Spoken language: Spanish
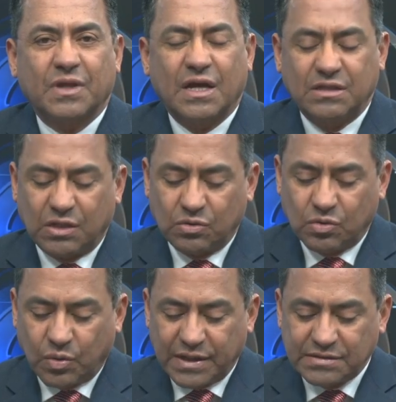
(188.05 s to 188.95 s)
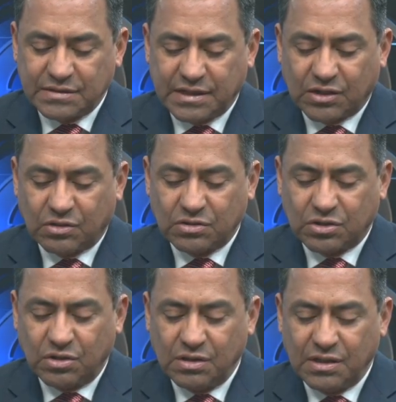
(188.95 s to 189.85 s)
ante un juez de
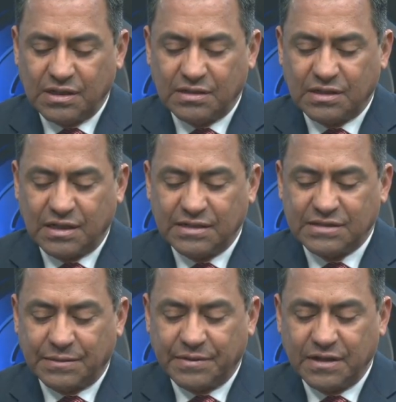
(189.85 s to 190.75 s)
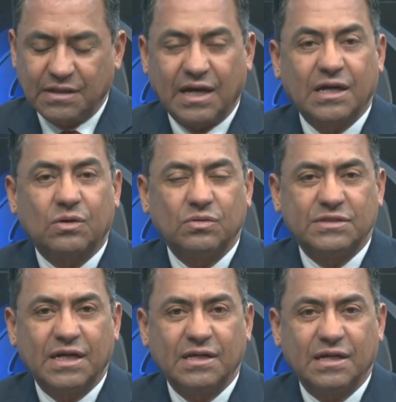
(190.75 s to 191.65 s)
control Linda Elizabeth
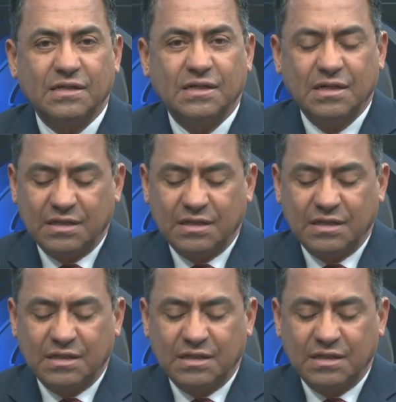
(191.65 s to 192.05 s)
acusada